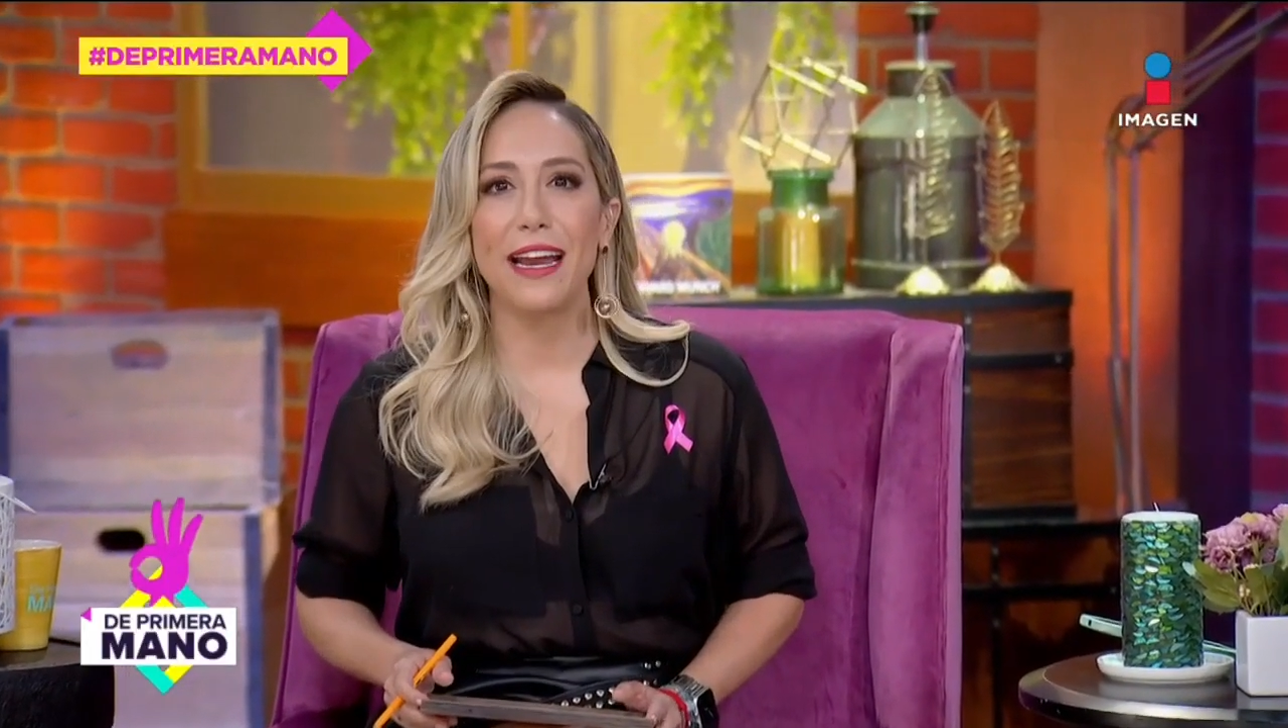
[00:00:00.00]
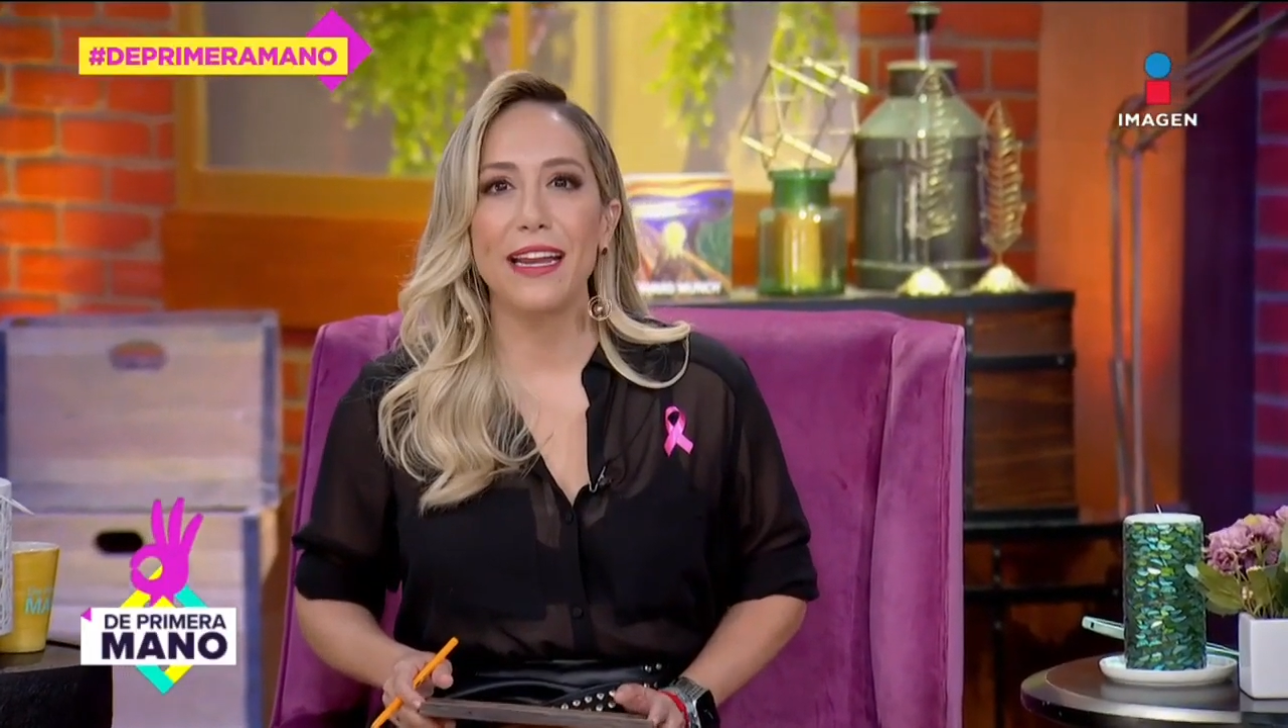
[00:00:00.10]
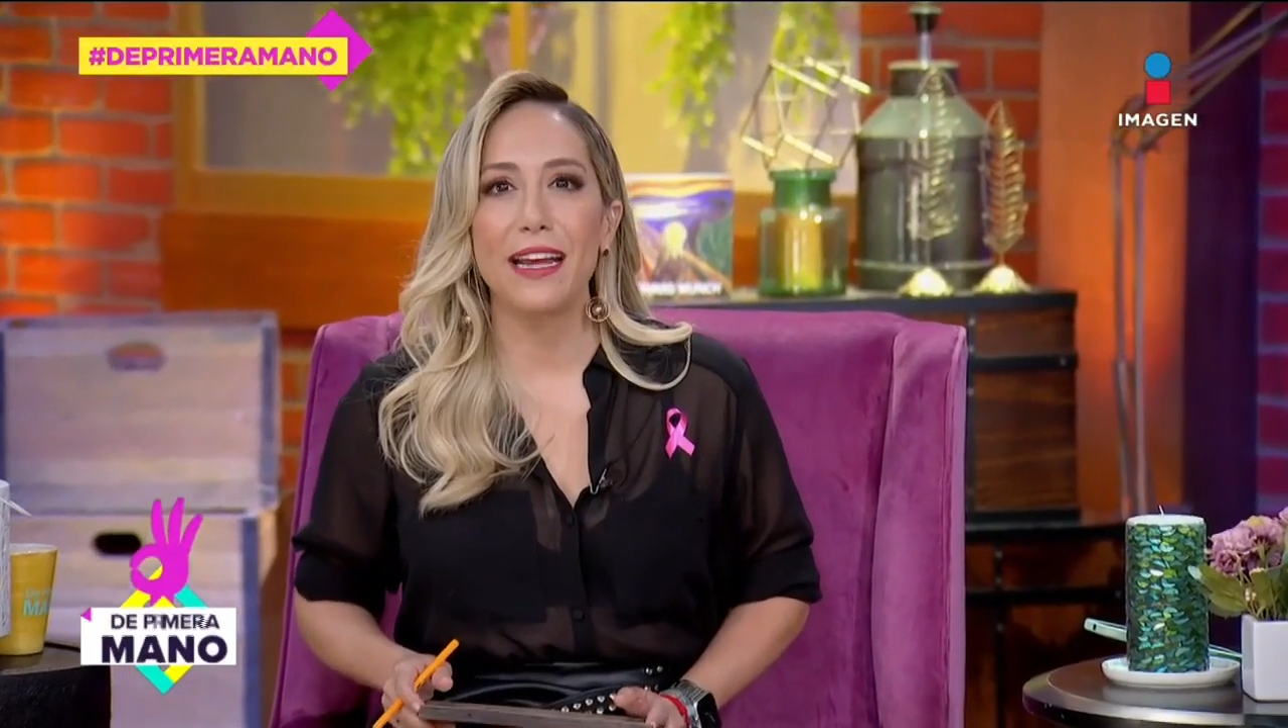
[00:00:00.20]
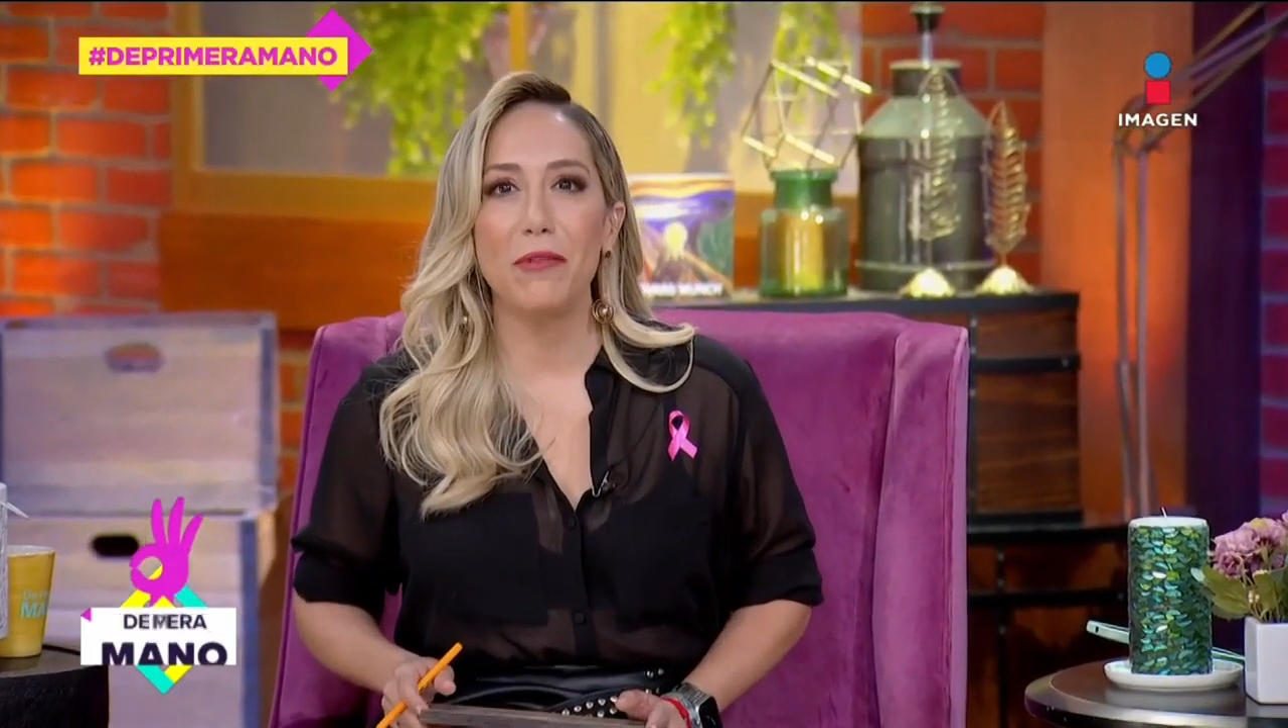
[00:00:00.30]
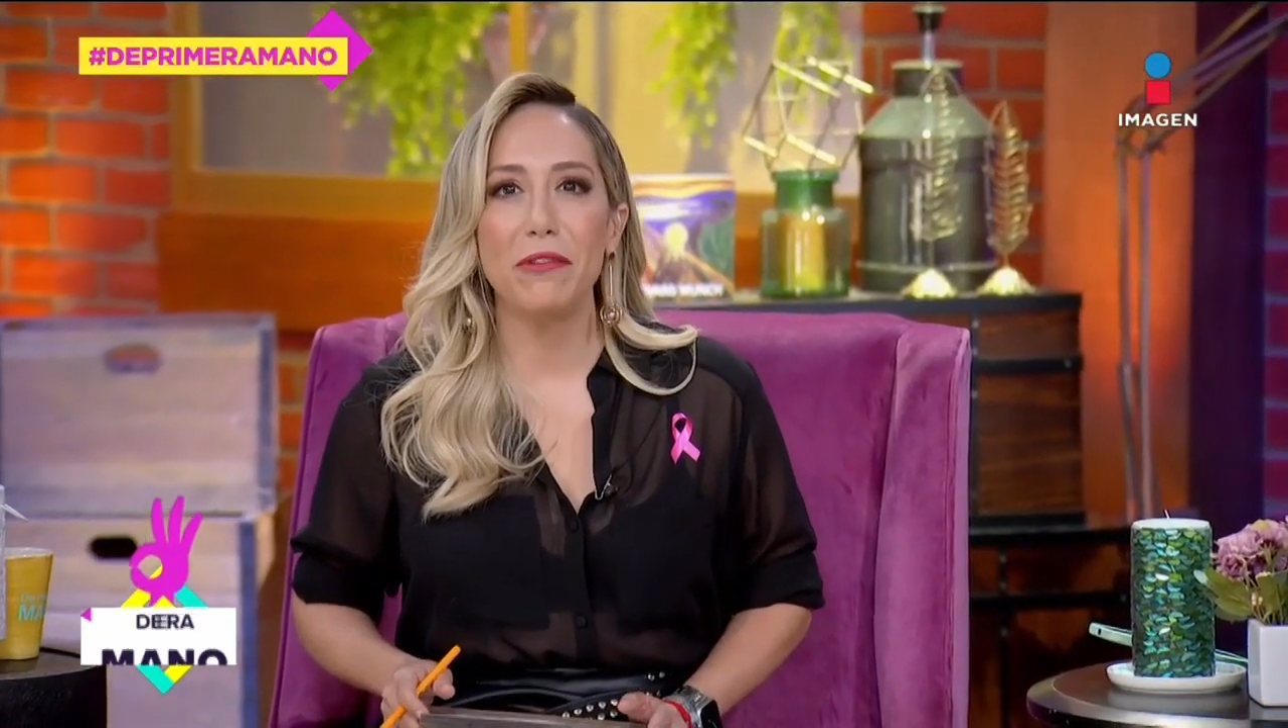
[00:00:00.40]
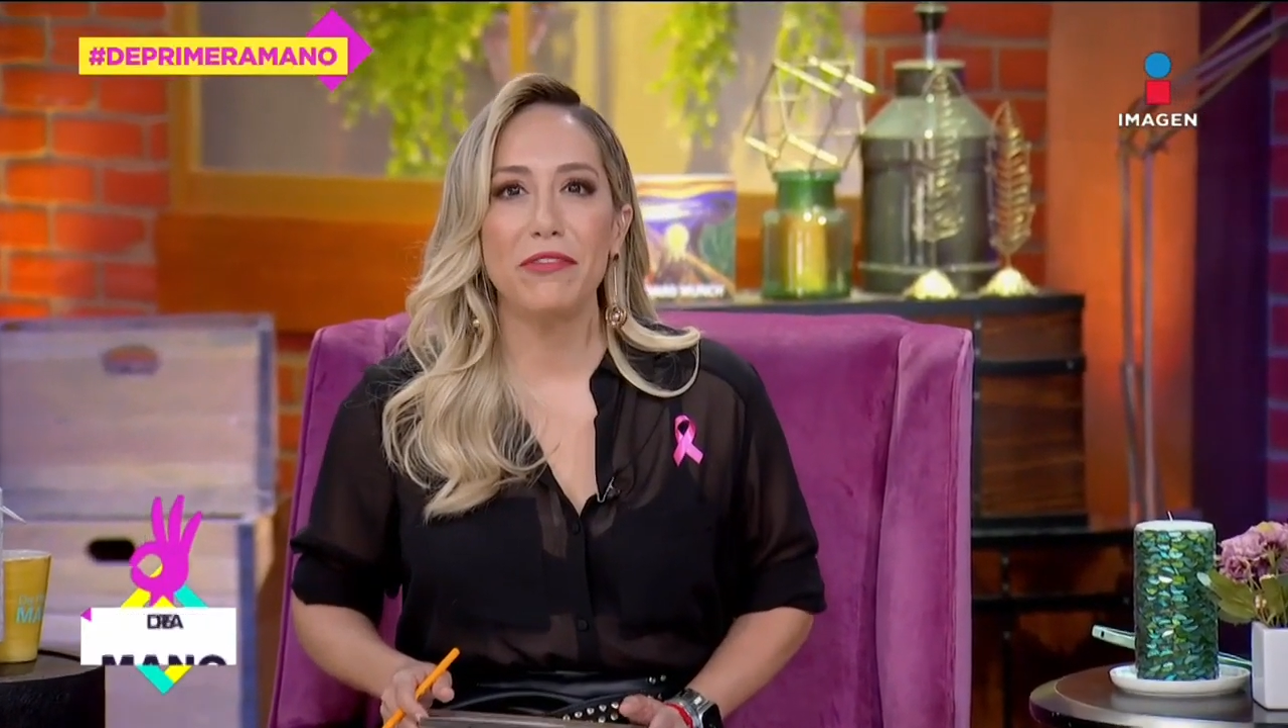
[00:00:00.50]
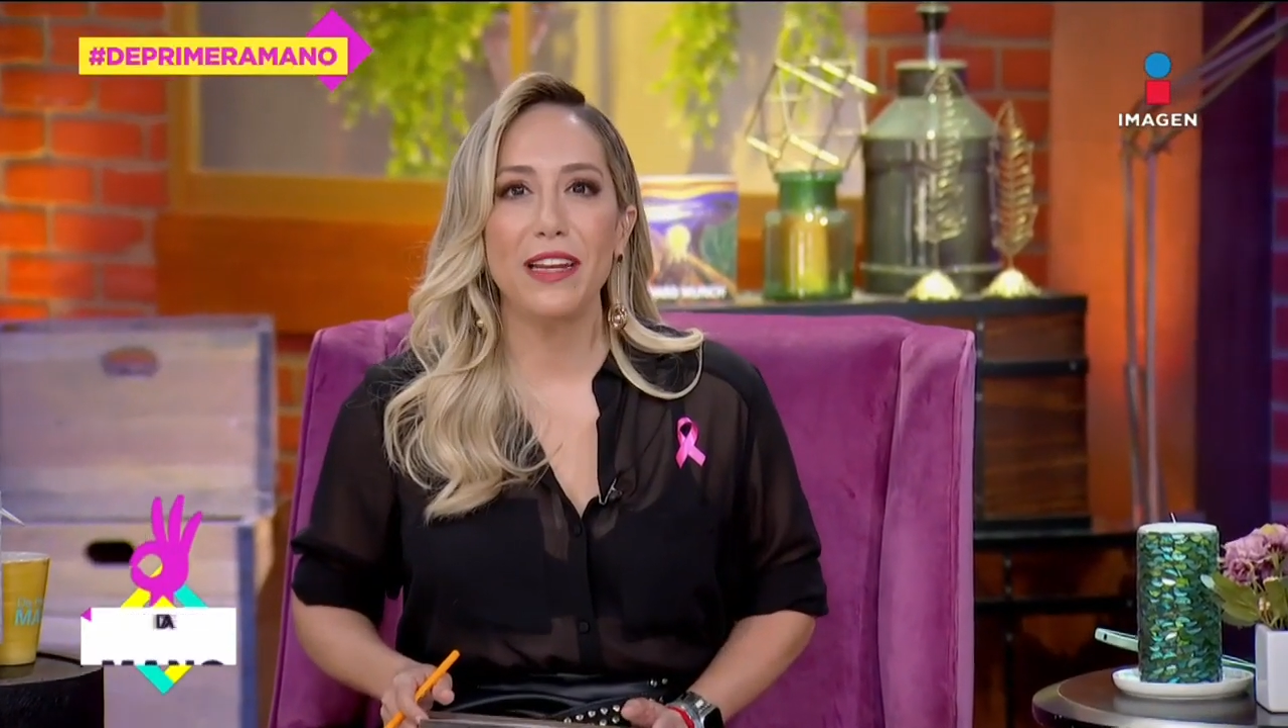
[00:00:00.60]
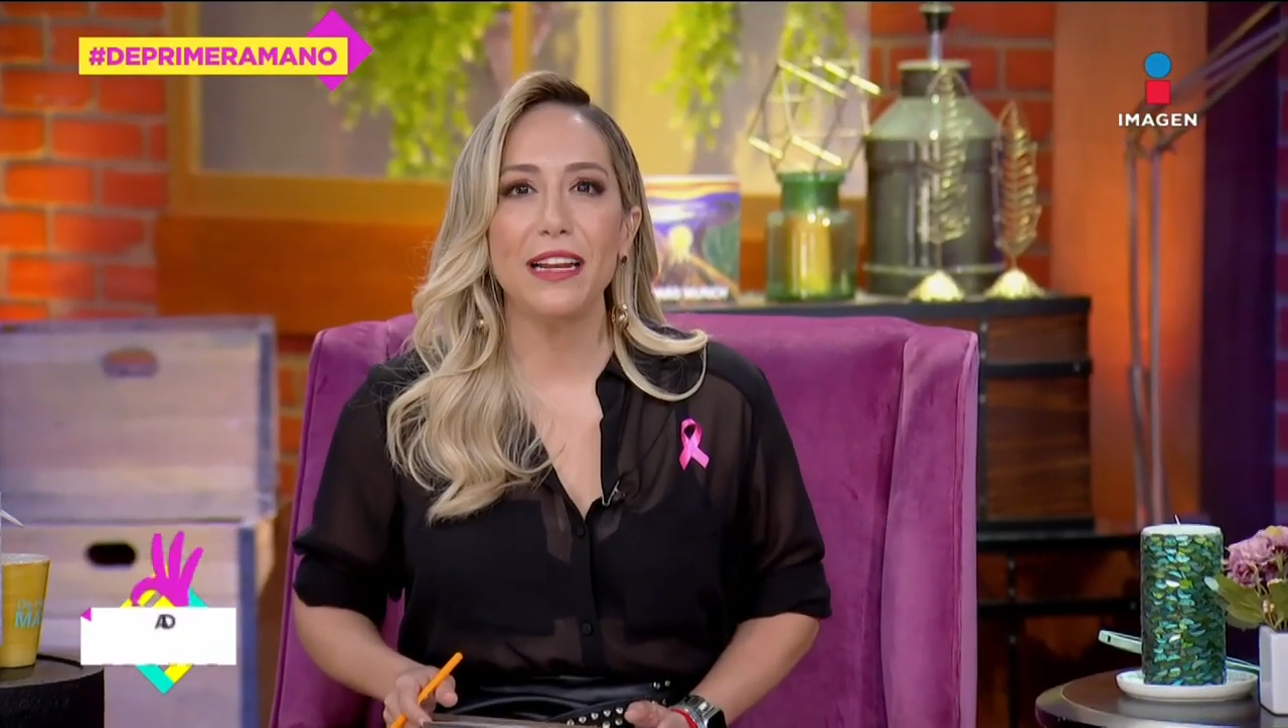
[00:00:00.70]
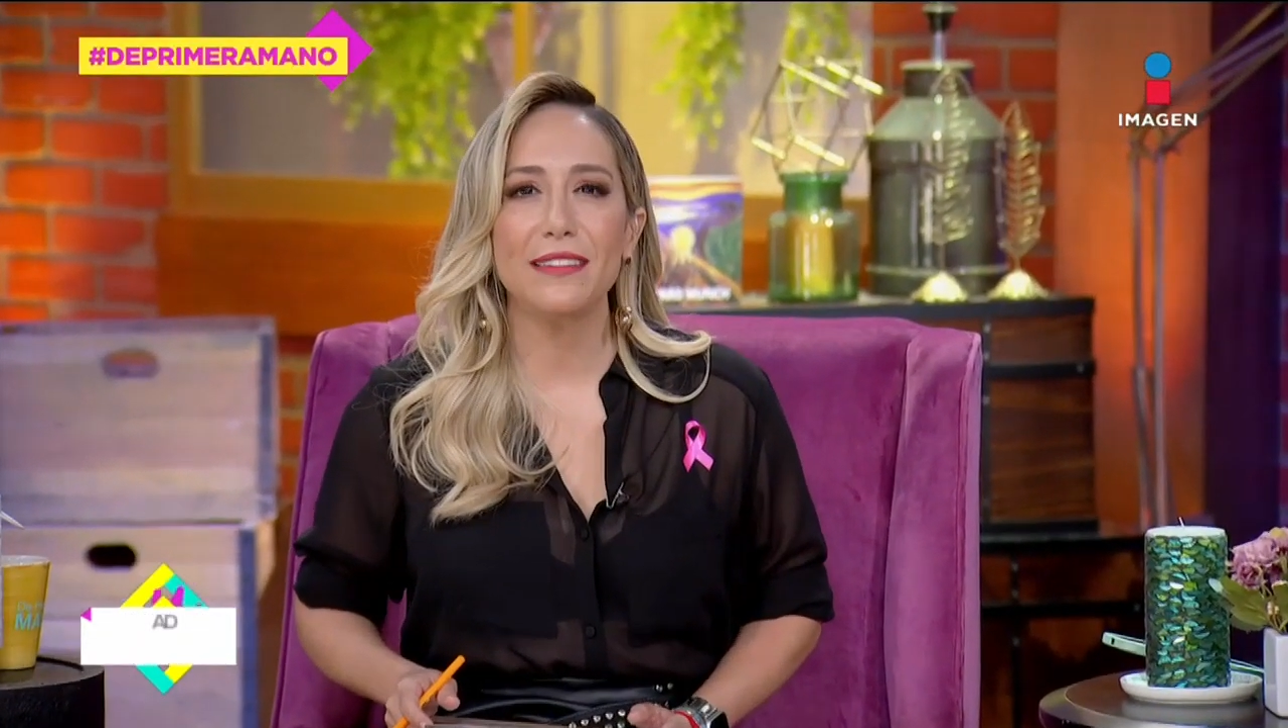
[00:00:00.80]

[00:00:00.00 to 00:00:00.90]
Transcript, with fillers: Erika Buenfil,